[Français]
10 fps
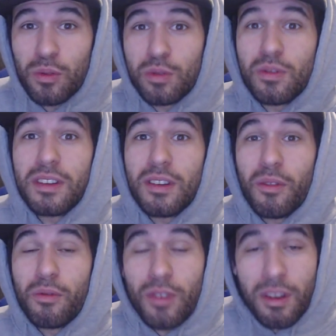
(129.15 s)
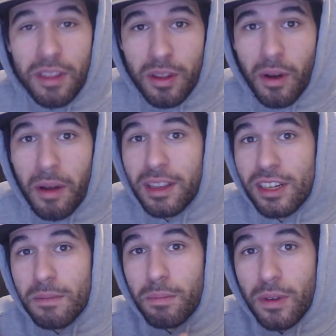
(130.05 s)
tous ceux qui ont vu les vidéos, à
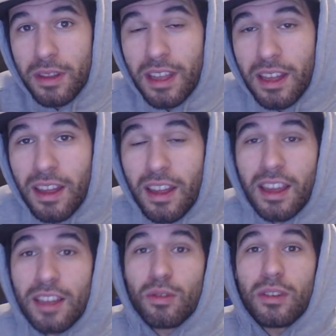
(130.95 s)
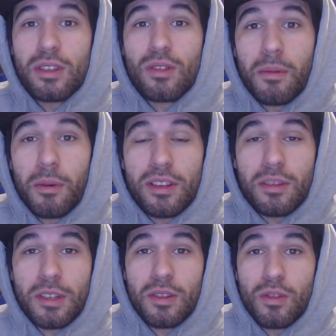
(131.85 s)
qui j'ai pu aider, ceux qui sont abonnés
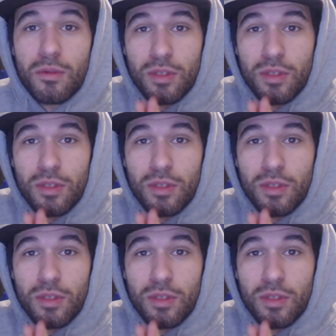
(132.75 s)
sur ma chaîne YouTube.